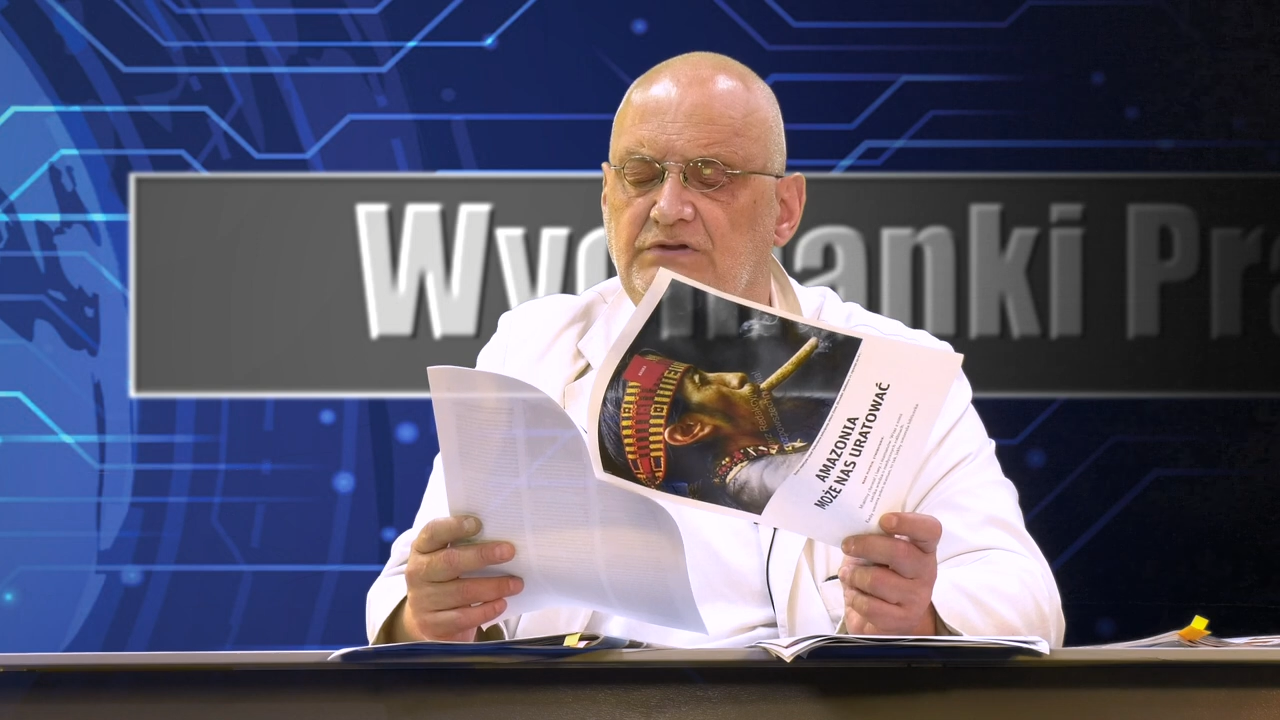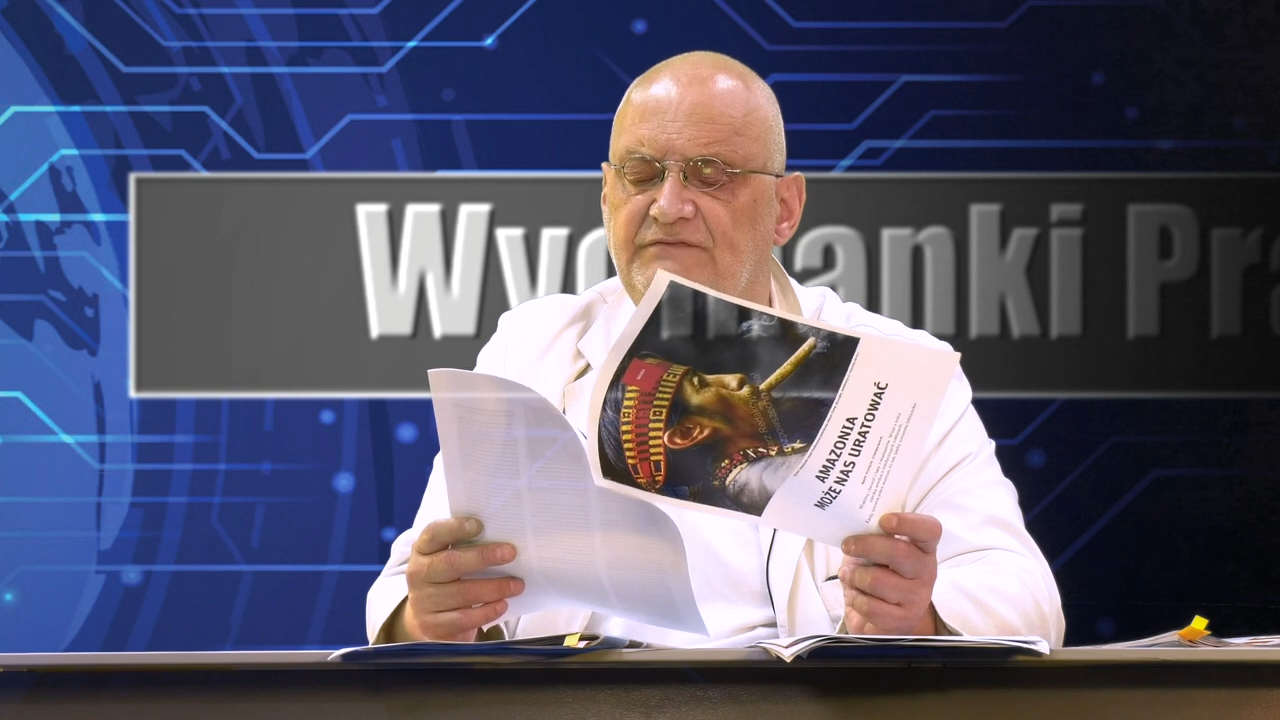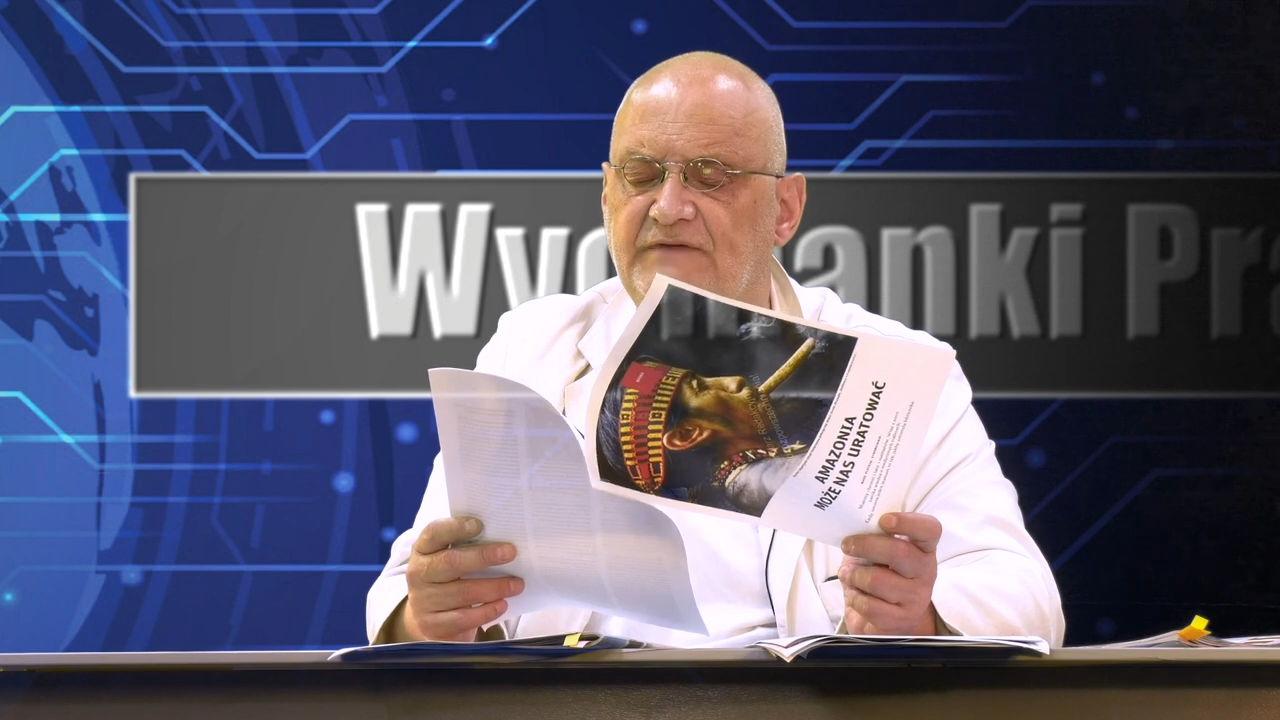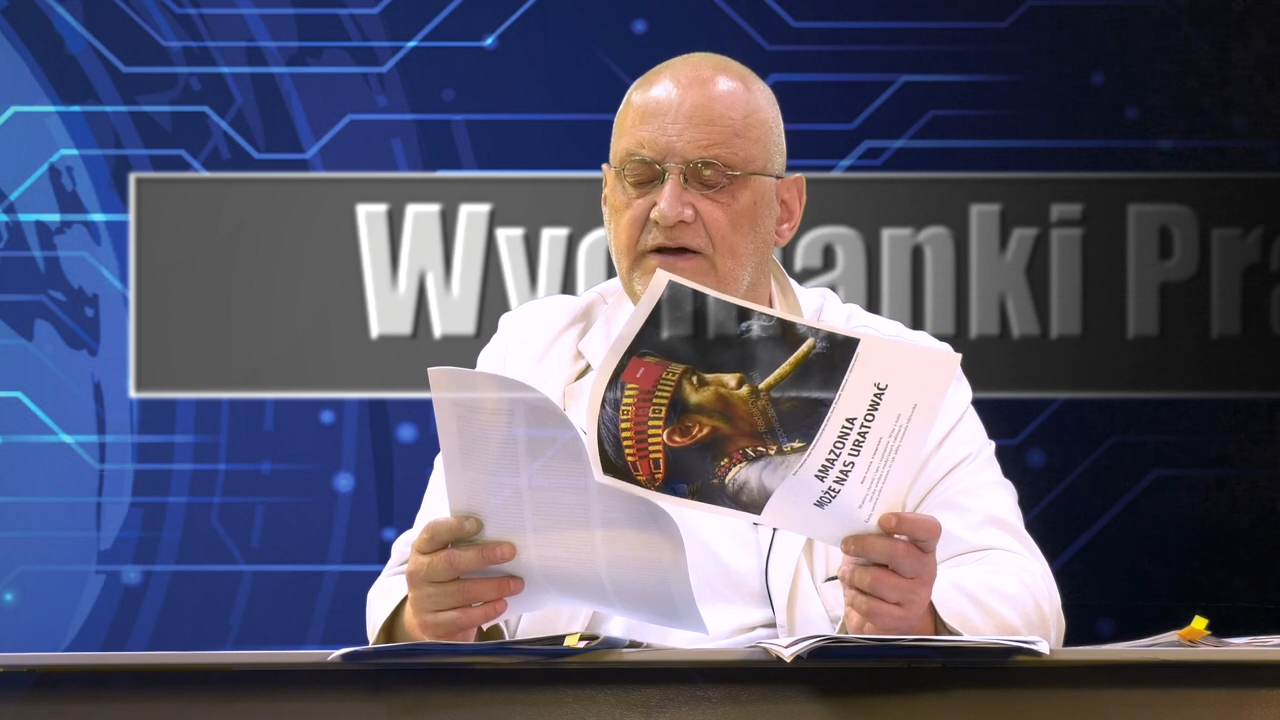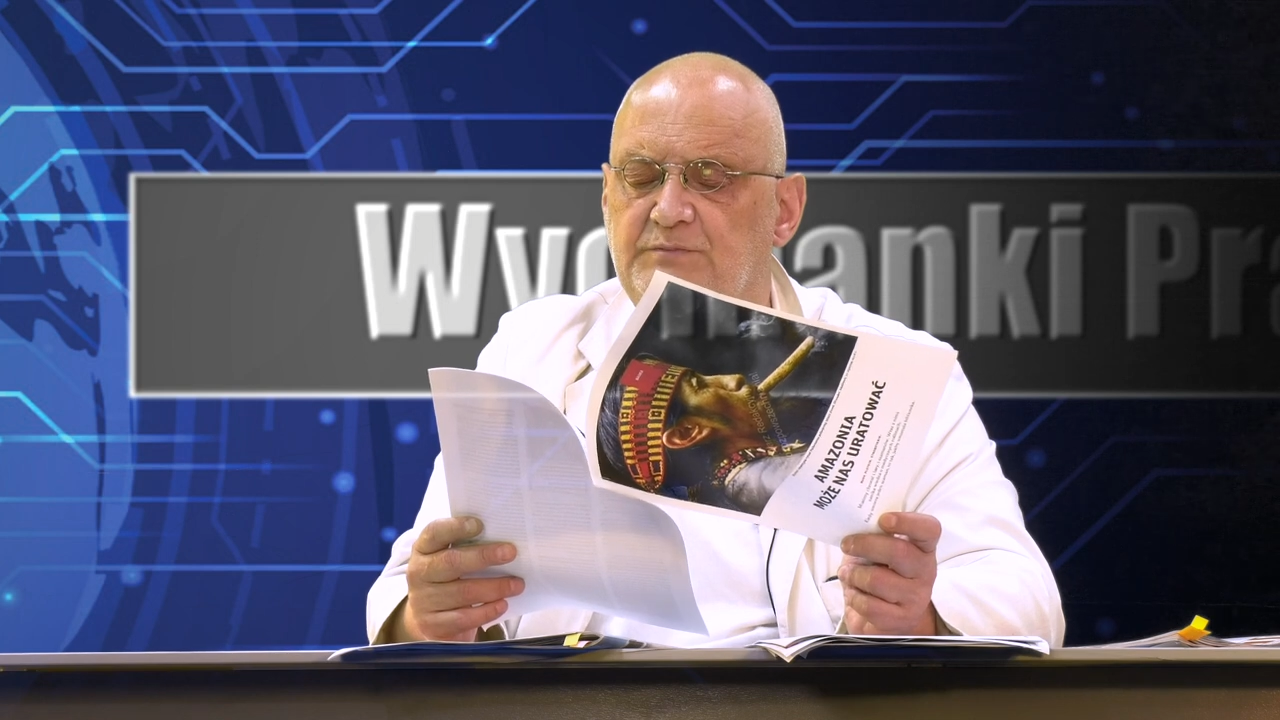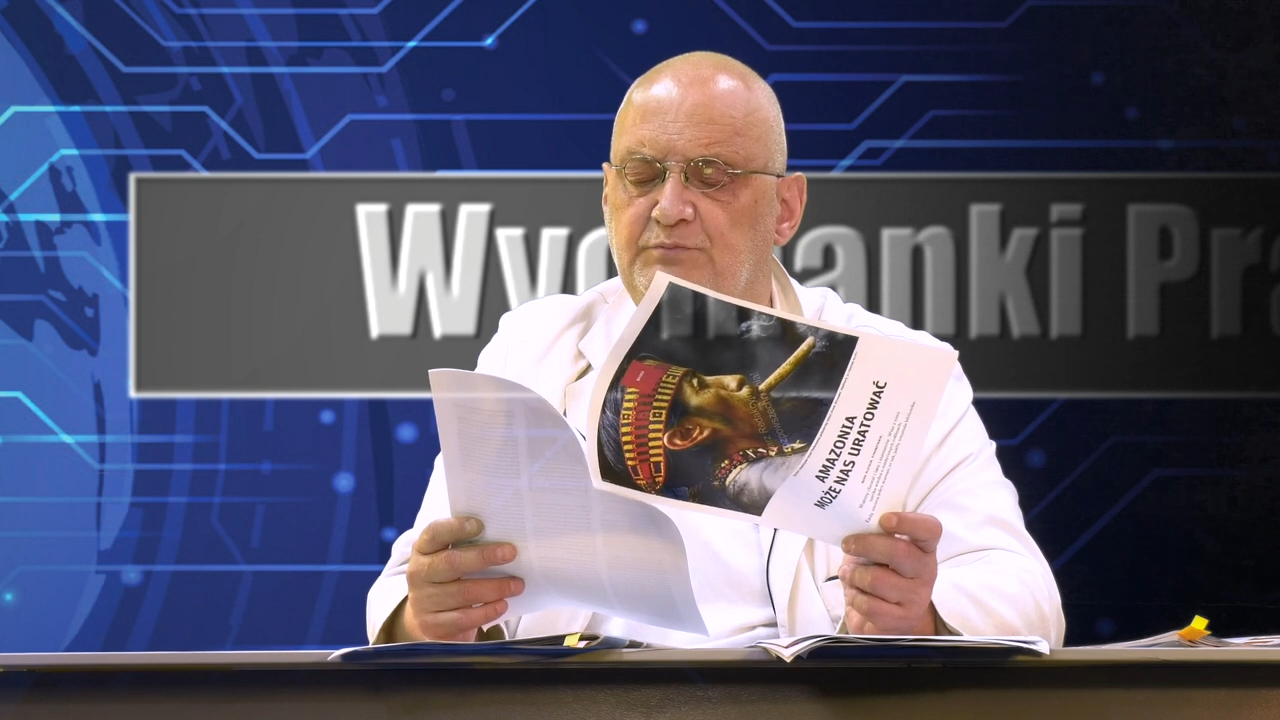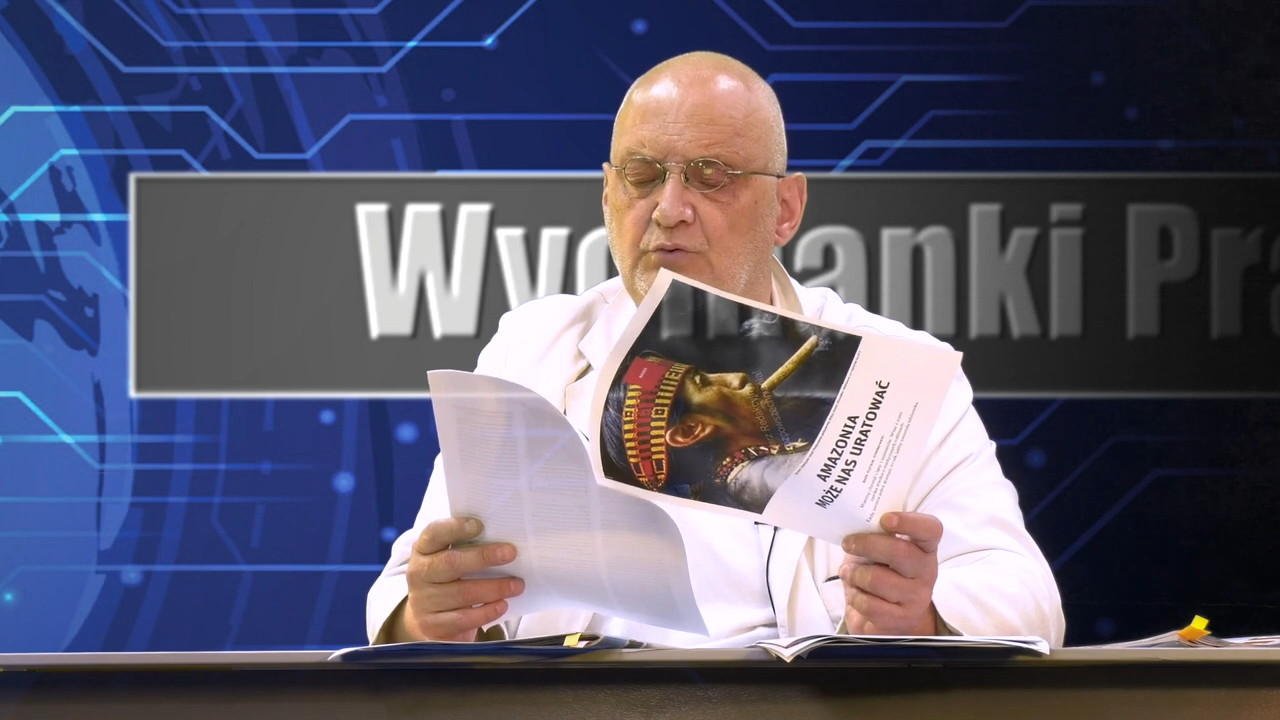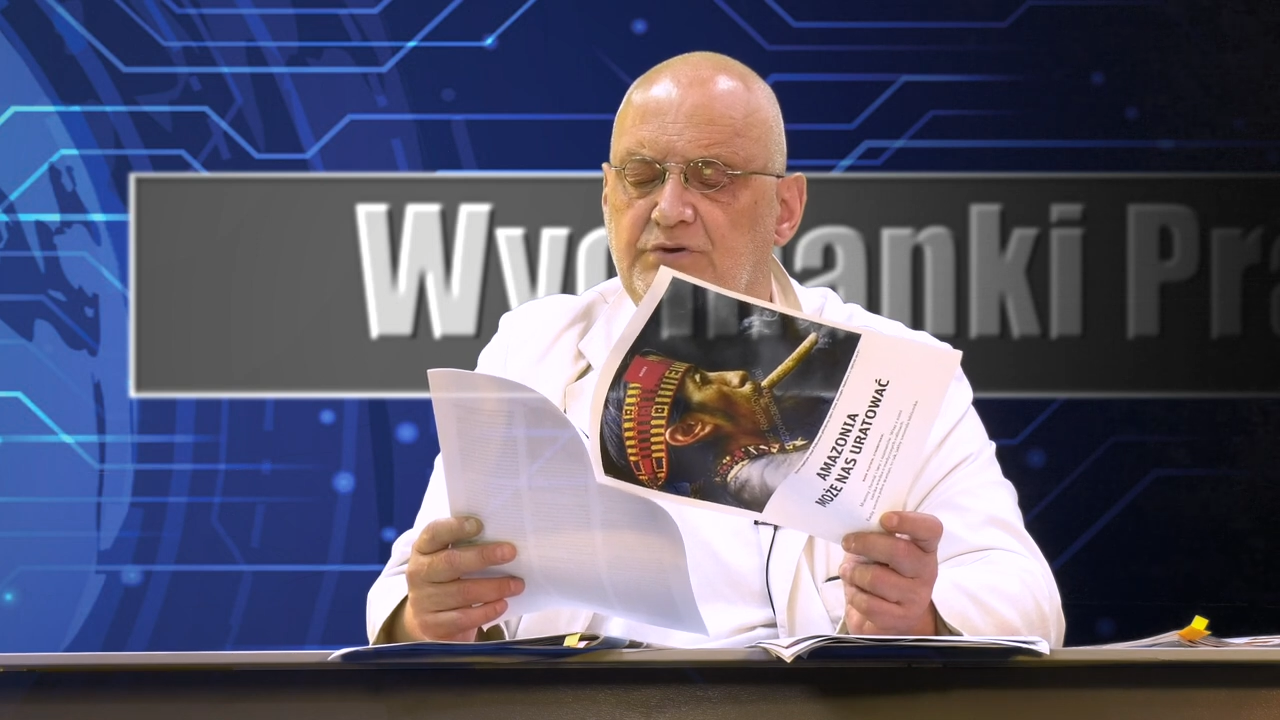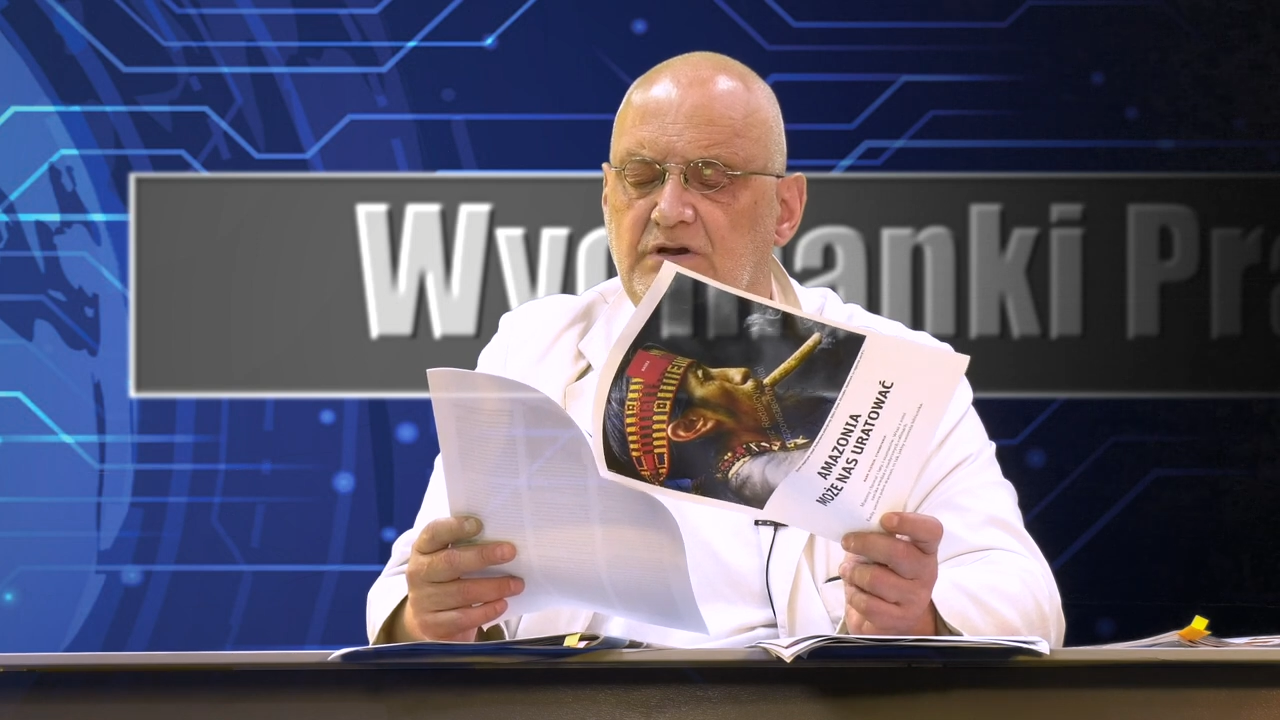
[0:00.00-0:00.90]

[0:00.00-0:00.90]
2,5